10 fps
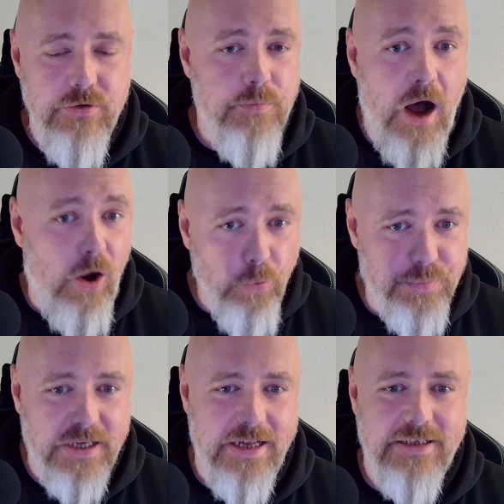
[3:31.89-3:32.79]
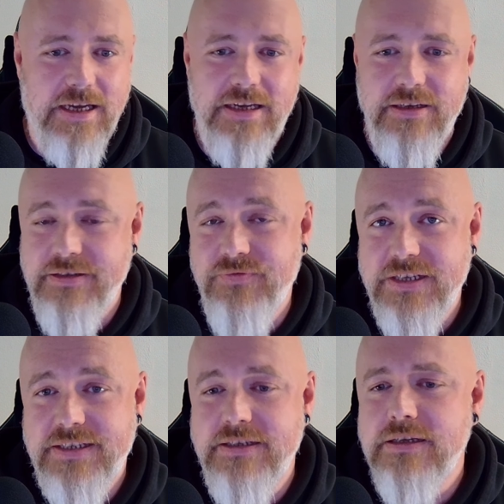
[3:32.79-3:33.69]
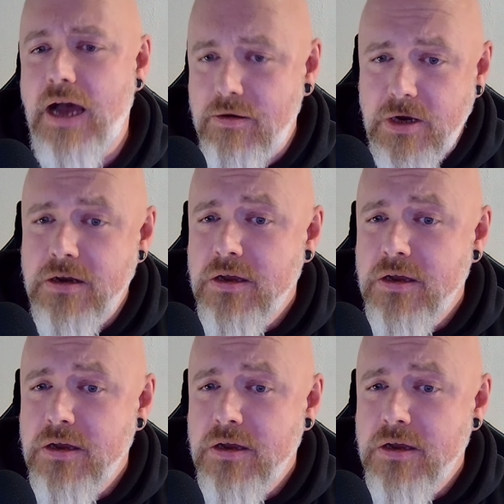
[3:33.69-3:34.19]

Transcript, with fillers: überhaupt Geld rein investiert. Aber